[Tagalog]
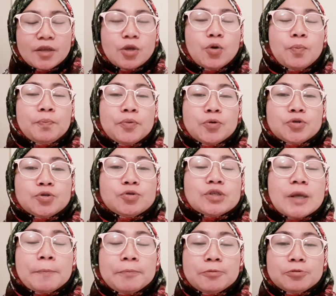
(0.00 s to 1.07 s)
Yung puso
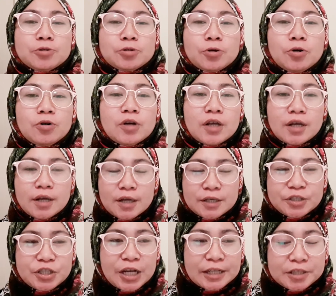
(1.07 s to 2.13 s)
sa puso,
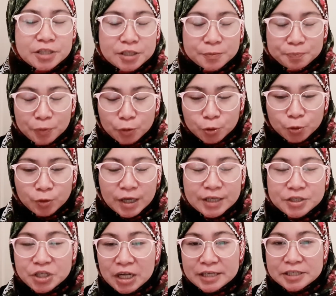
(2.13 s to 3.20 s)
judge, puso
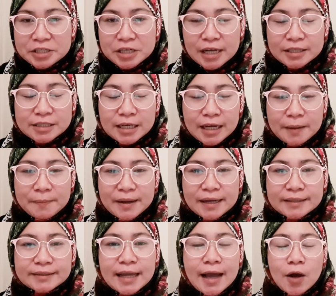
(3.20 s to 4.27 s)
ng judge at saka
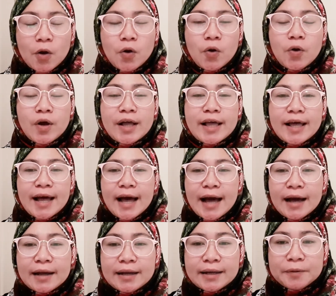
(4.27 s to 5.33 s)
mga tao,
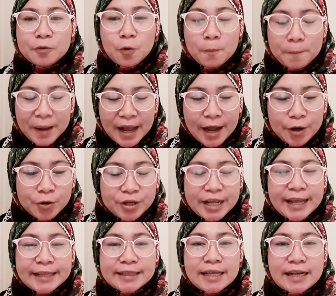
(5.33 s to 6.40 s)
ang kung paano
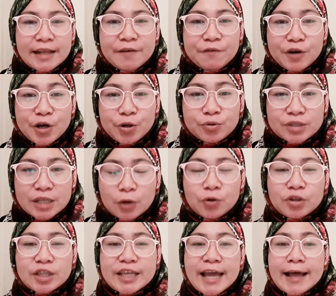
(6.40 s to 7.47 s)
niya i-deliver yung
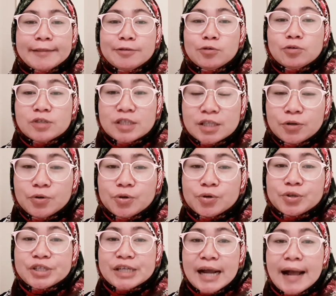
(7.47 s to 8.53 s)
sagot niya, doon
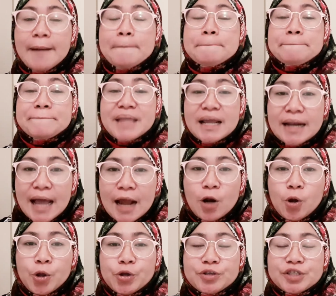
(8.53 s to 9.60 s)
siguro siya
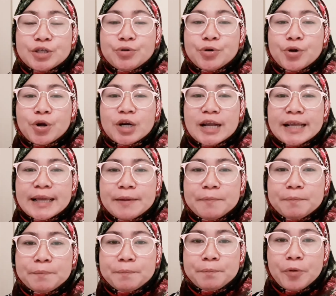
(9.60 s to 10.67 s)
nanalo. Yun siguro ang
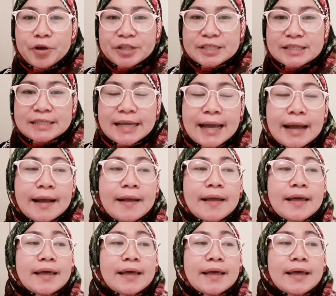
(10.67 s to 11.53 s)
naging points niya.